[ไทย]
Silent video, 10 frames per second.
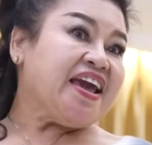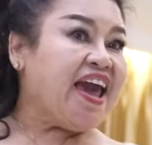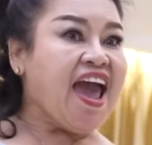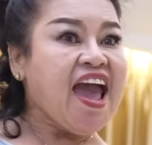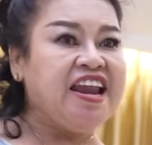
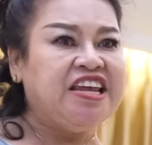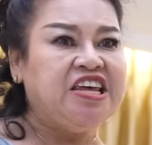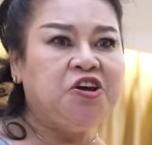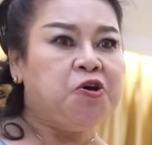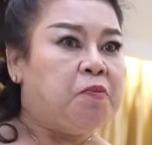แค่
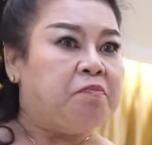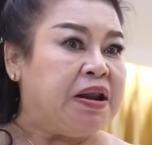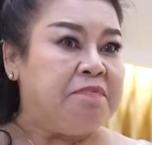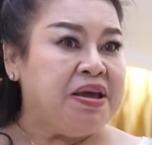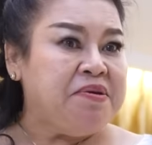นี้มั
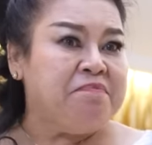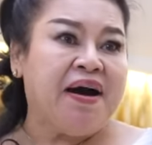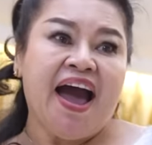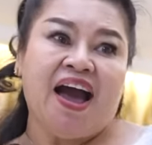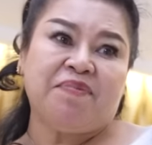นไม่
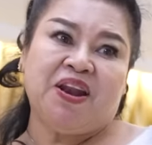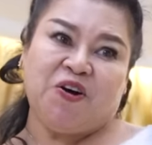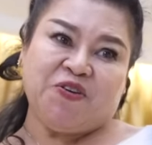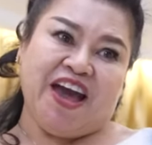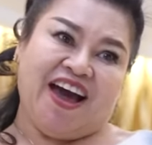มากไปหรอกอ